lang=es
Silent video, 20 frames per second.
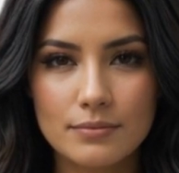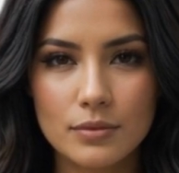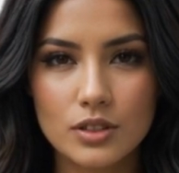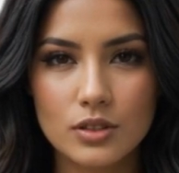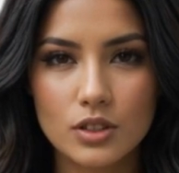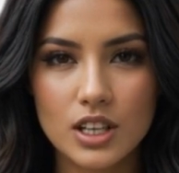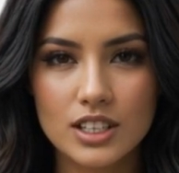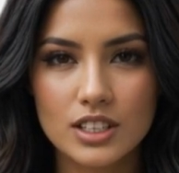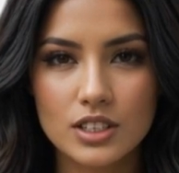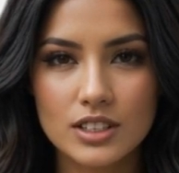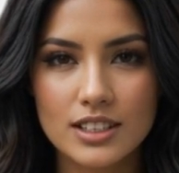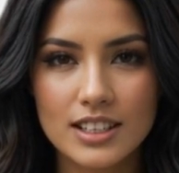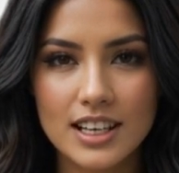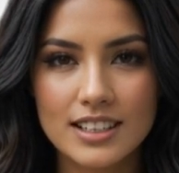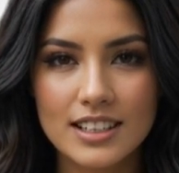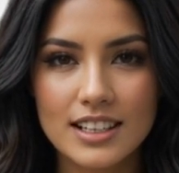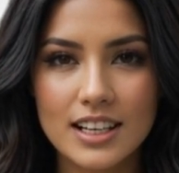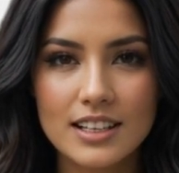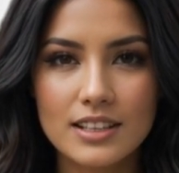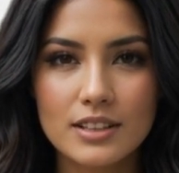Nuestro
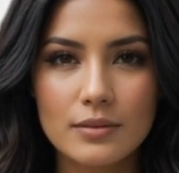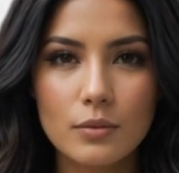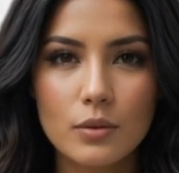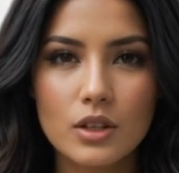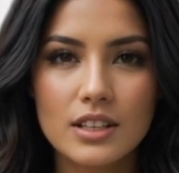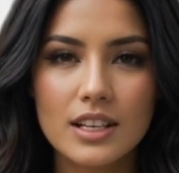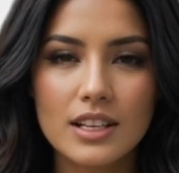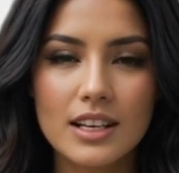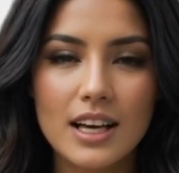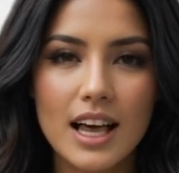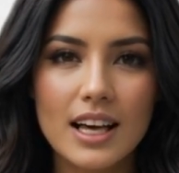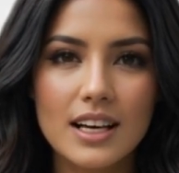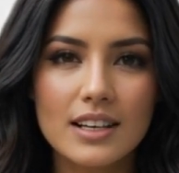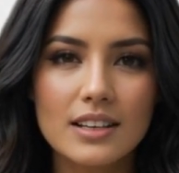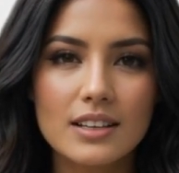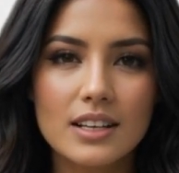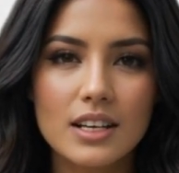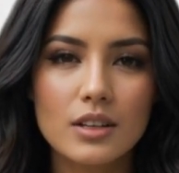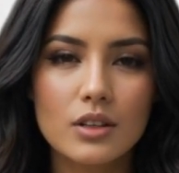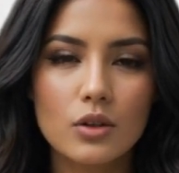té es la respuesta que han
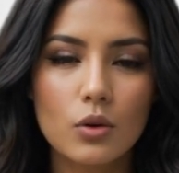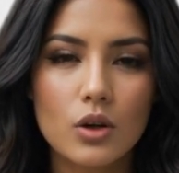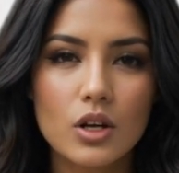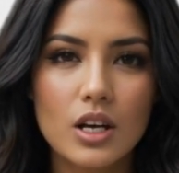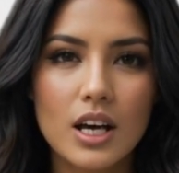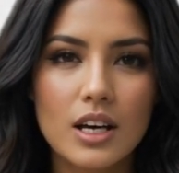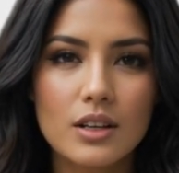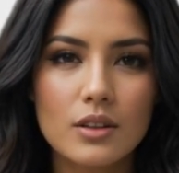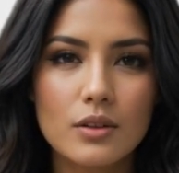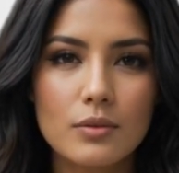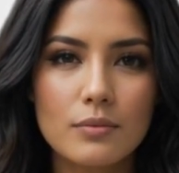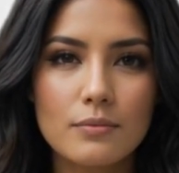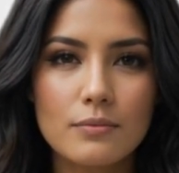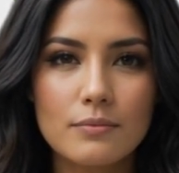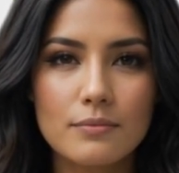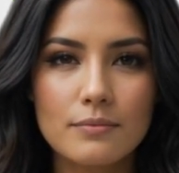estado buscando.